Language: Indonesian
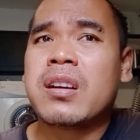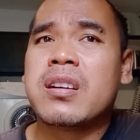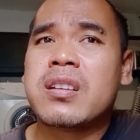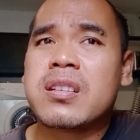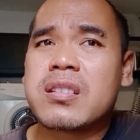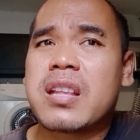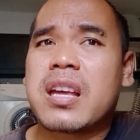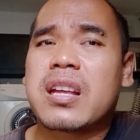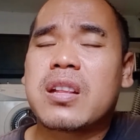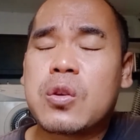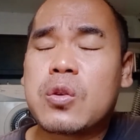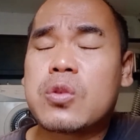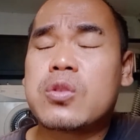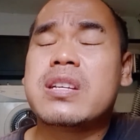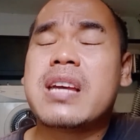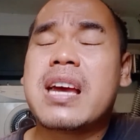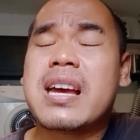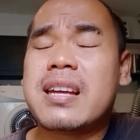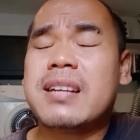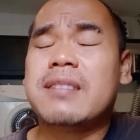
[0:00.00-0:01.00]

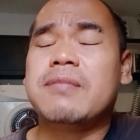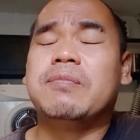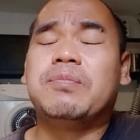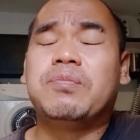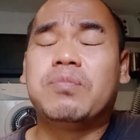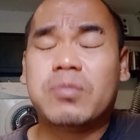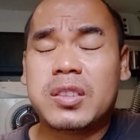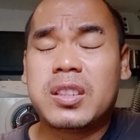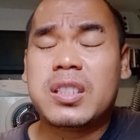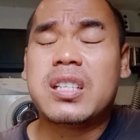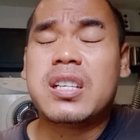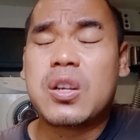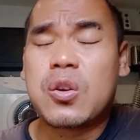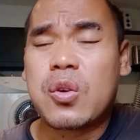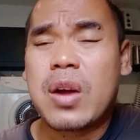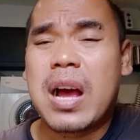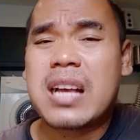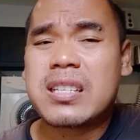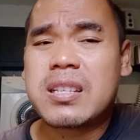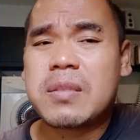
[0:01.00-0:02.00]
teksturnya
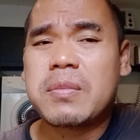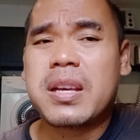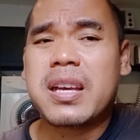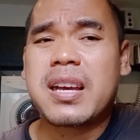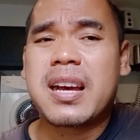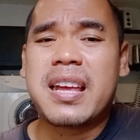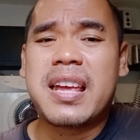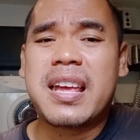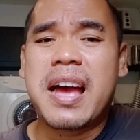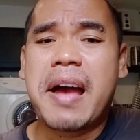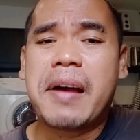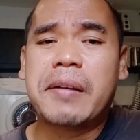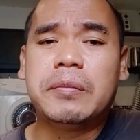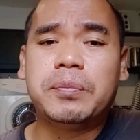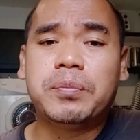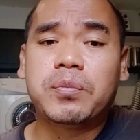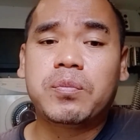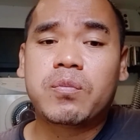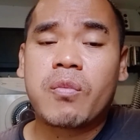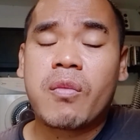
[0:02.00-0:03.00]
cenderung asem ya kayak
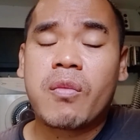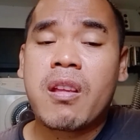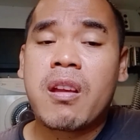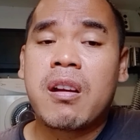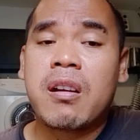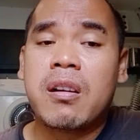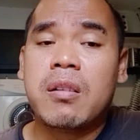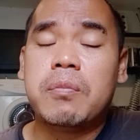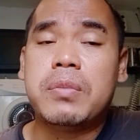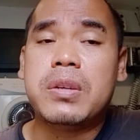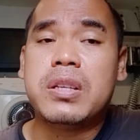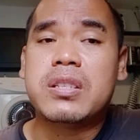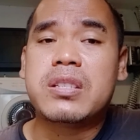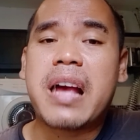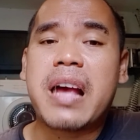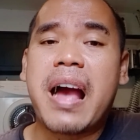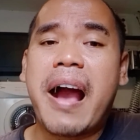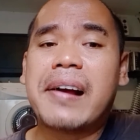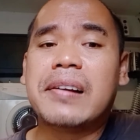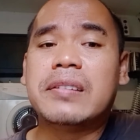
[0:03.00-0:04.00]

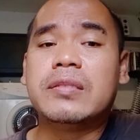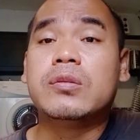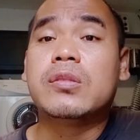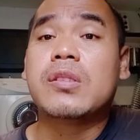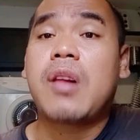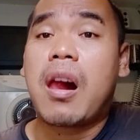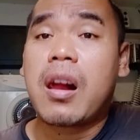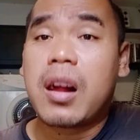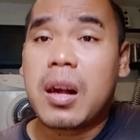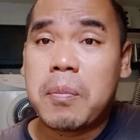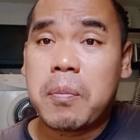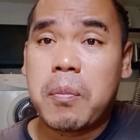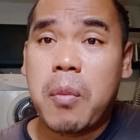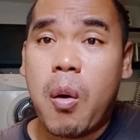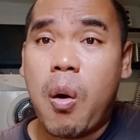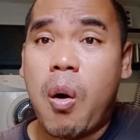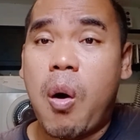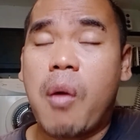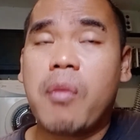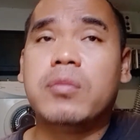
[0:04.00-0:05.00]
pisang
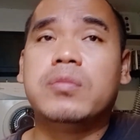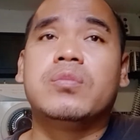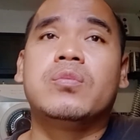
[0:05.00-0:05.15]
kepok